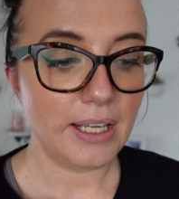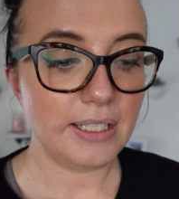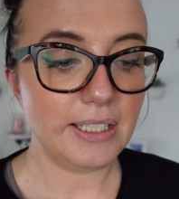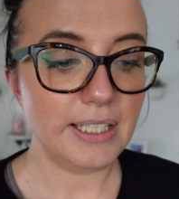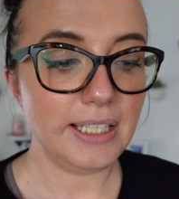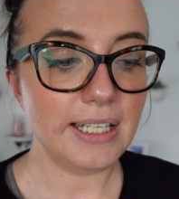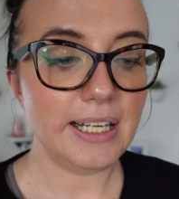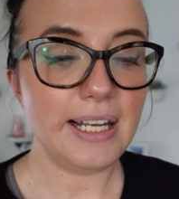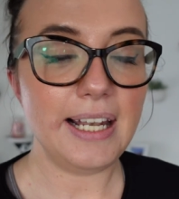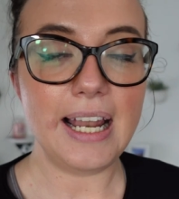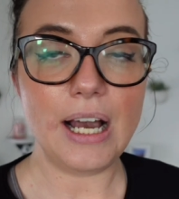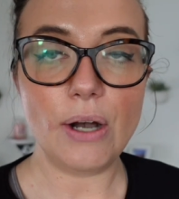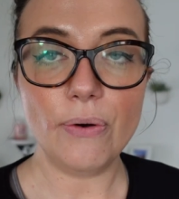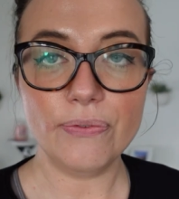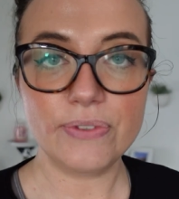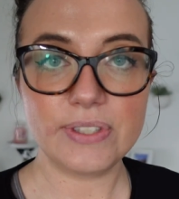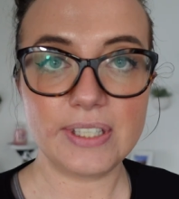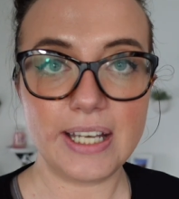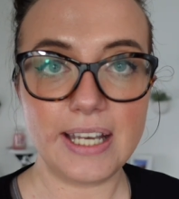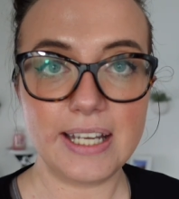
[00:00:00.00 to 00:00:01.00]
Die
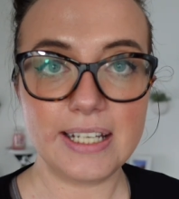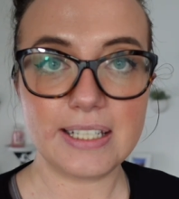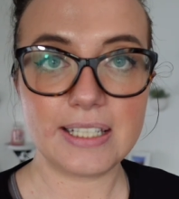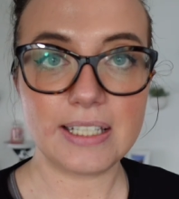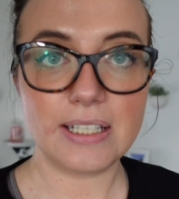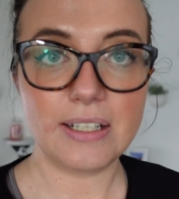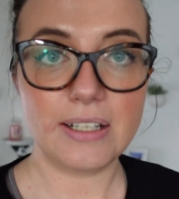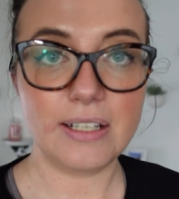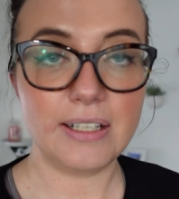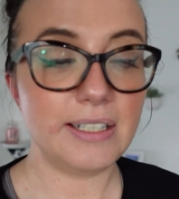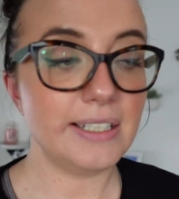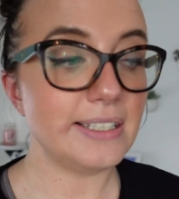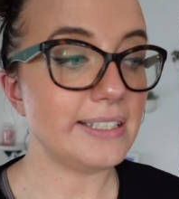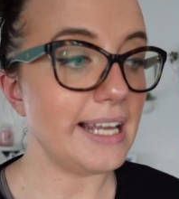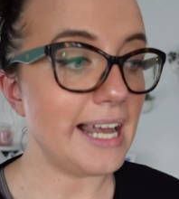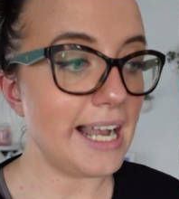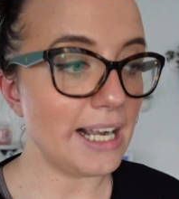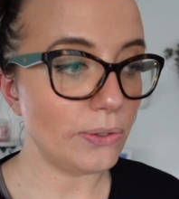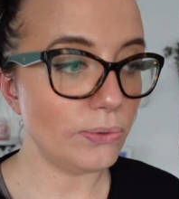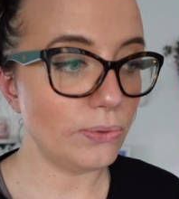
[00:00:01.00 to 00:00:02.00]
Laufzeit äh,
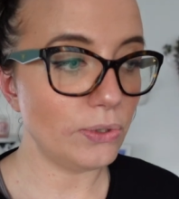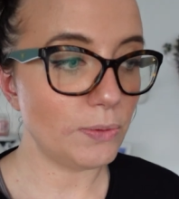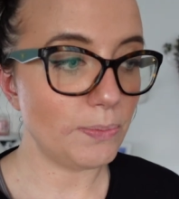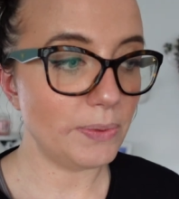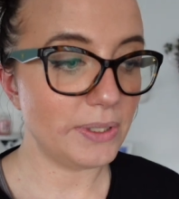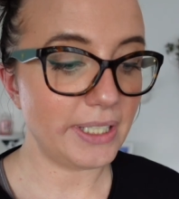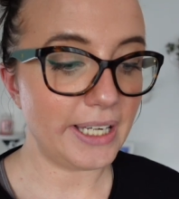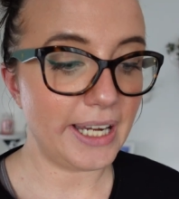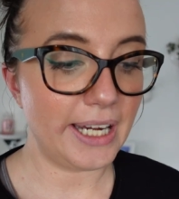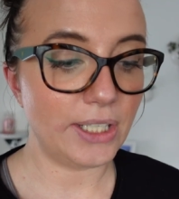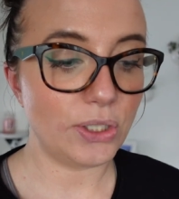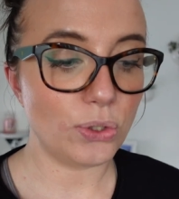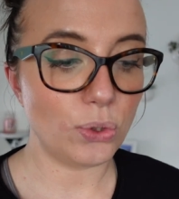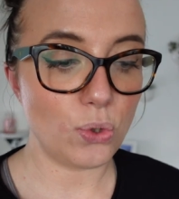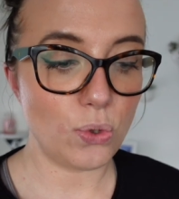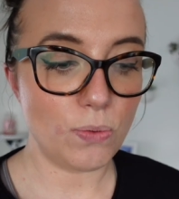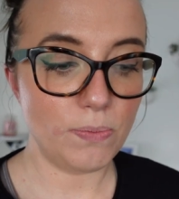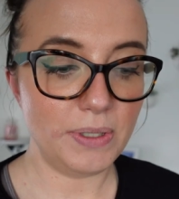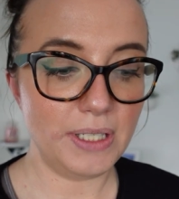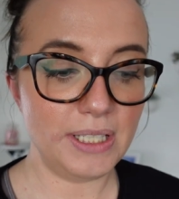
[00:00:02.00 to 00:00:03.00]
des Akkus beträgt
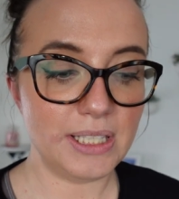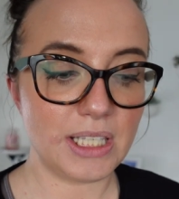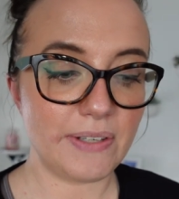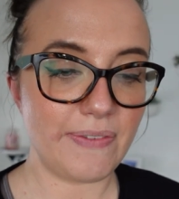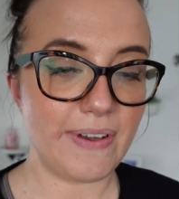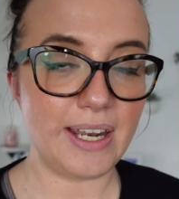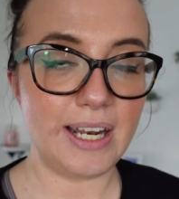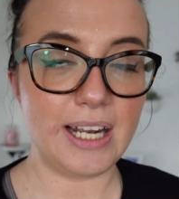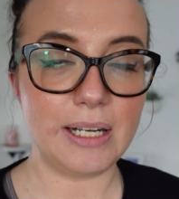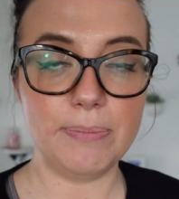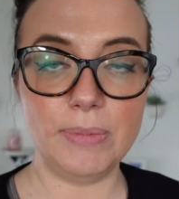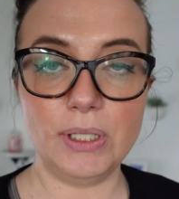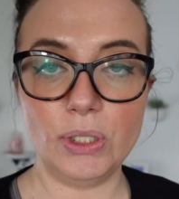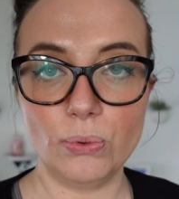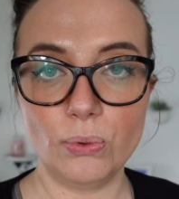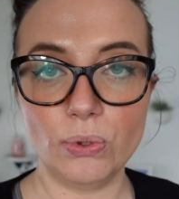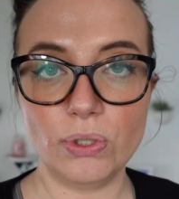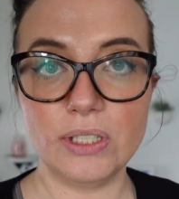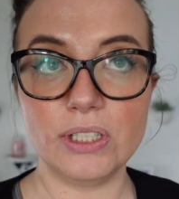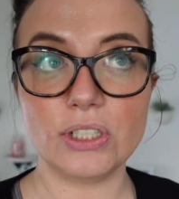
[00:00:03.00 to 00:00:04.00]
um die 200
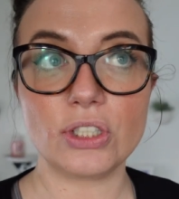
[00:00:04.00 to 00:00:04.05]
Minuten.